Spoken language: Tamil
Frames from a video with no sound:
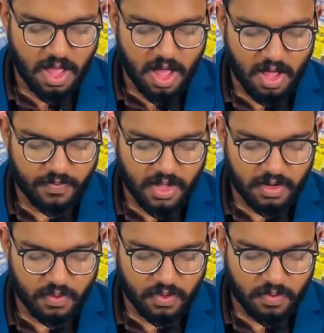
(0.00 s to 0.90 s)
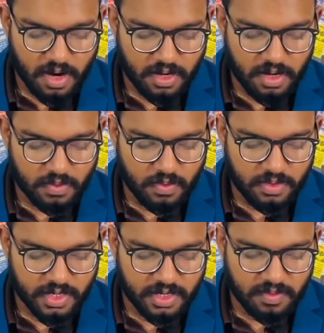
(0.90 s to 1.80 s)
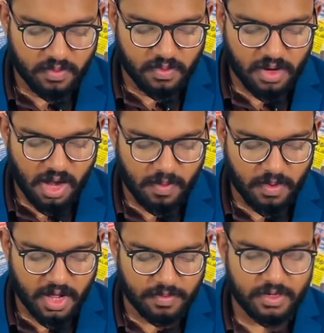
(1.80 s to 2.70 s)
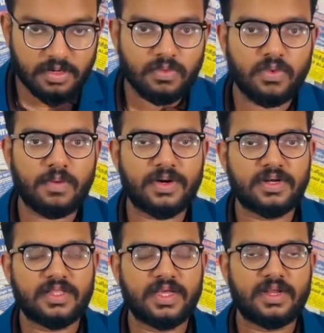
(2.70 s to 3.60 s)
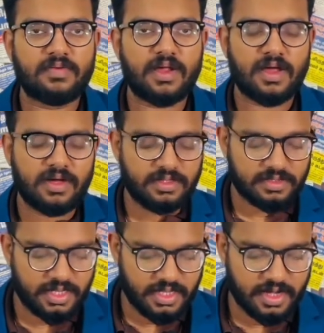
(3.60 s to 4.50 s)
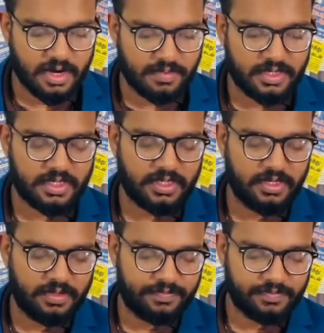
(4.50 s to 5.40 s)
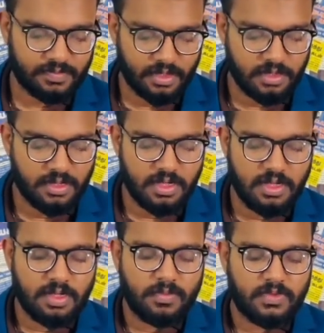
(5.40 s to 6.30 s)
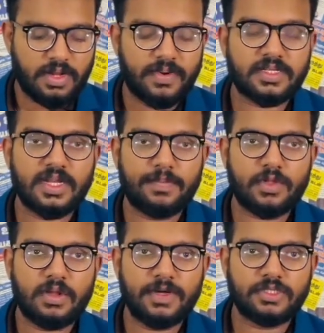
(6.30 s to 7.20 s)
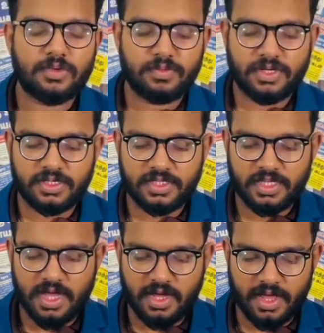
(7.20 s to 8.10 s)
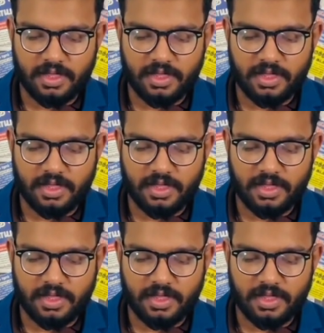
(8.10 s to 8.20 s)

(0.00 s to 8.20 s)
அவ்வாறு உருவானால் கூட்டணிகள் மூன்றாக மாறும் என்றும் கூறப்படுகின்றது என்றவாறாக அந்த செய்தி காணப்படுகின்றது முதற் பக்கத்தில் அமைந்துள்ள மற்றும் ஒரு முக்கிய செய்தியாக